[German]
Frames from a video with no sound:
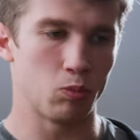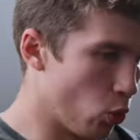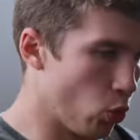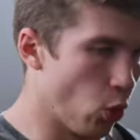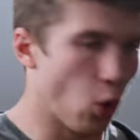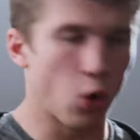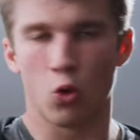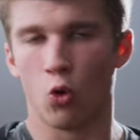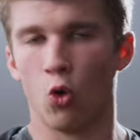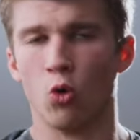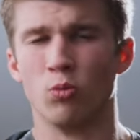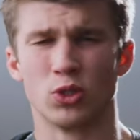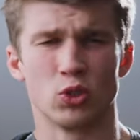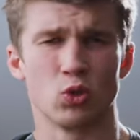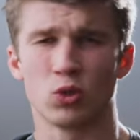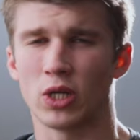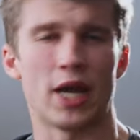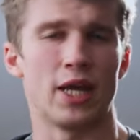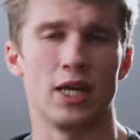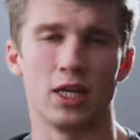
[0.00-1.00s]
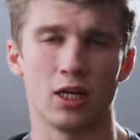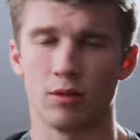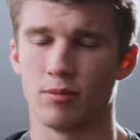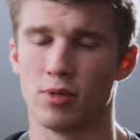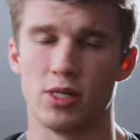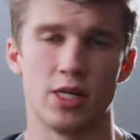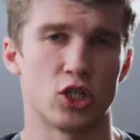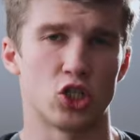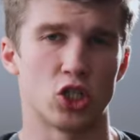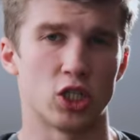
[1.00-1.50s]
noch umso geilere
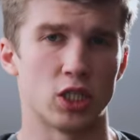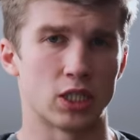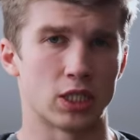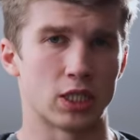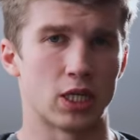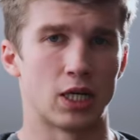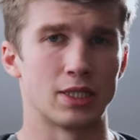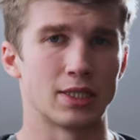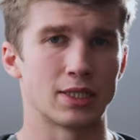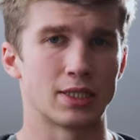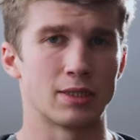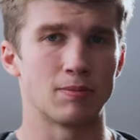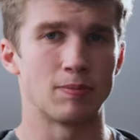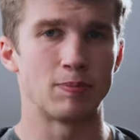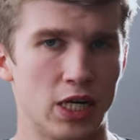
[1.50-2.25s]
Bilder schießen kannst.